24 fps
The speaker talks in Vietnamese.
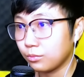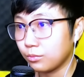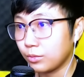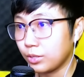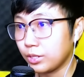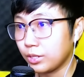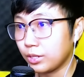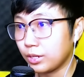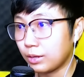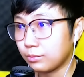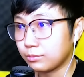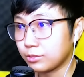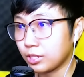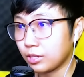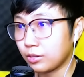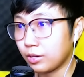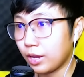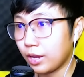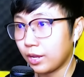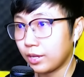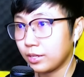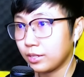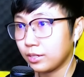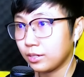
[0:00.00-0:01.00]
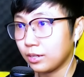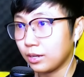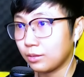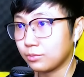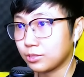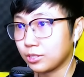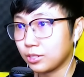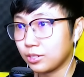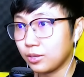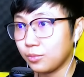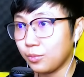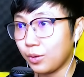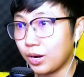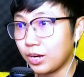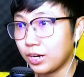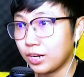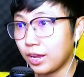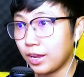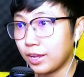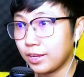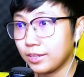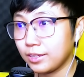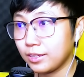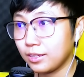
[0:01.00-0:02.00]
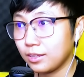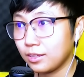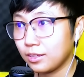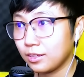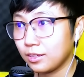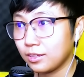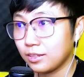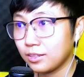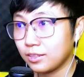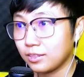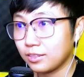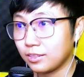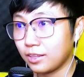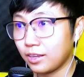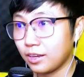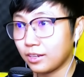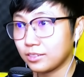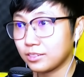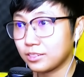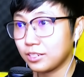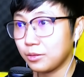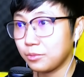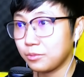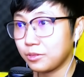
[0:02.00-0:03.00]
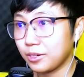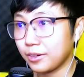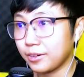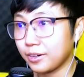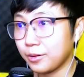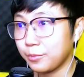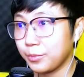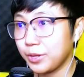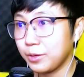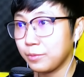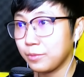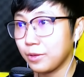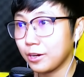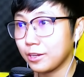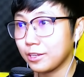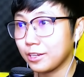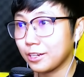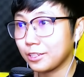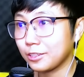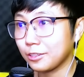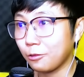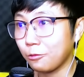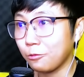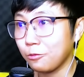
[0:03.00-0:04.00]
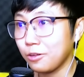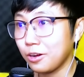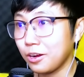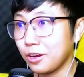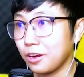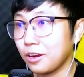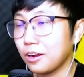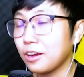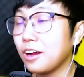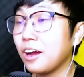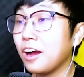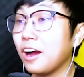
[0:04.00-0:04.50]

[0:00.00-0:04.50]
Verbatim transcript: bây giờ làm sao đây làm sao để mở đây chắc ship cho nó biến mất như cái tủ á